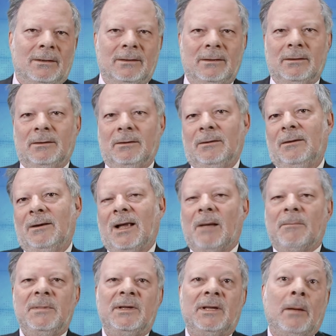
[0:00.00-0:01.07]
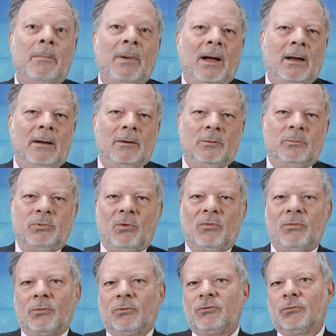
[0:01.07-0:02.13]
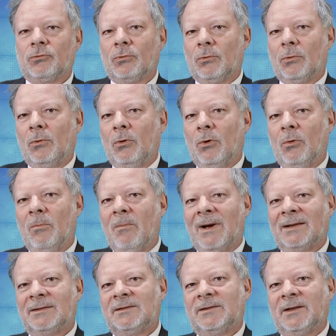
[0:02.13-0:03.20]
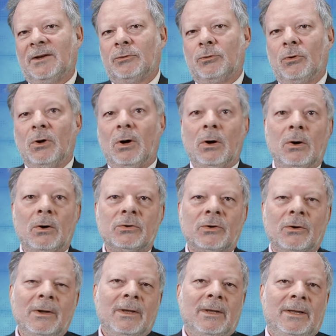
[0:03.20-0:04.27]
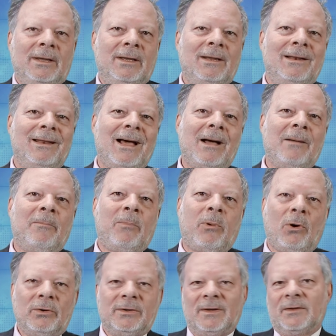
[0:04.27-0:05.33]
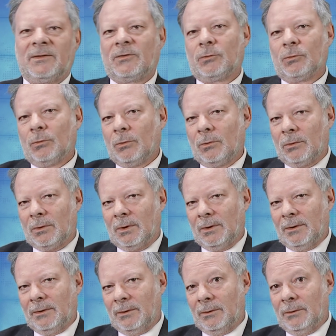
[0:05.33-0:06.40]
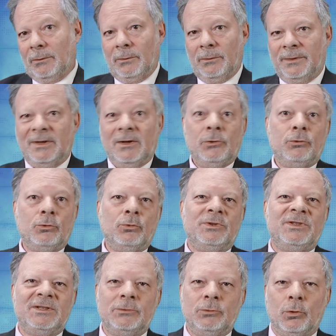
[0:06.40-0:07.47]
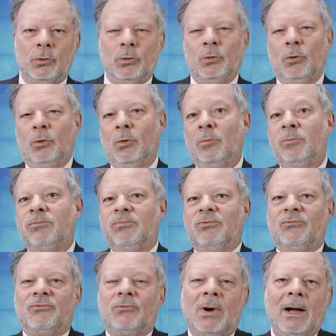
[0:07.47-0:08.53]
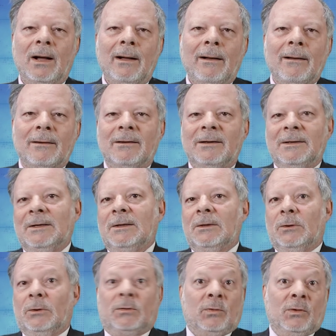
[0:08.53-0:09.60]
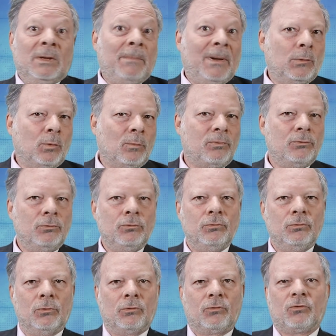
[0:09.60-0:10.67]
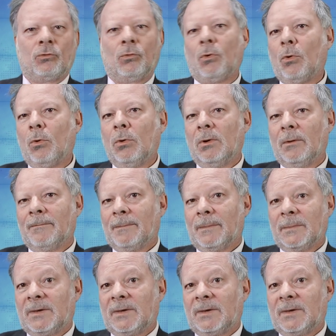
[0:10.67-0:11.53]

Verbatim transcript: Euh, l'armée n'a pas euh, pour fonction le maintien de l'ordre et la protection euh, des lieux dits de pouvoir, ce n'est pas non plus son rôle.